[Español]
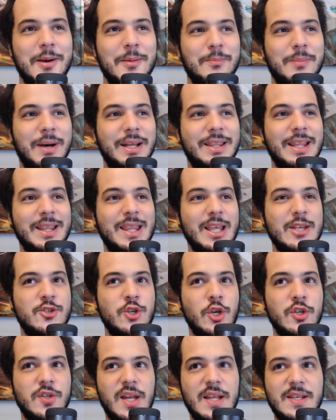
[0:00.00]
bastante
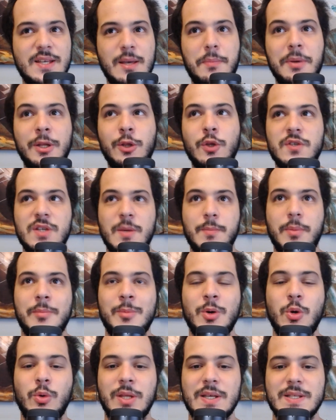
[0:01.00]
ansiosa en ese aspecto, siempre
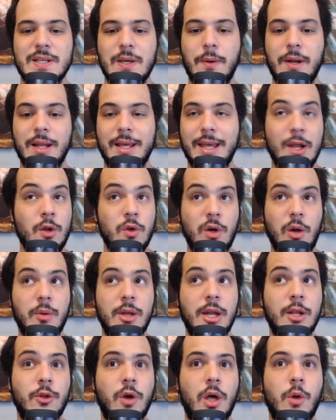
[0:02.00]
me gusta saber qué es lo que
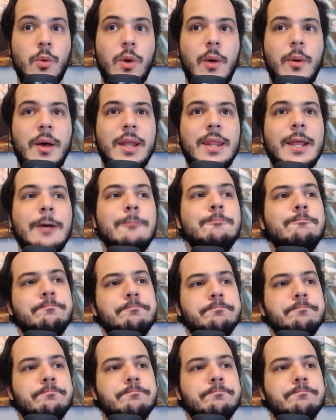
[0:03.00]
viene a tocar una banda.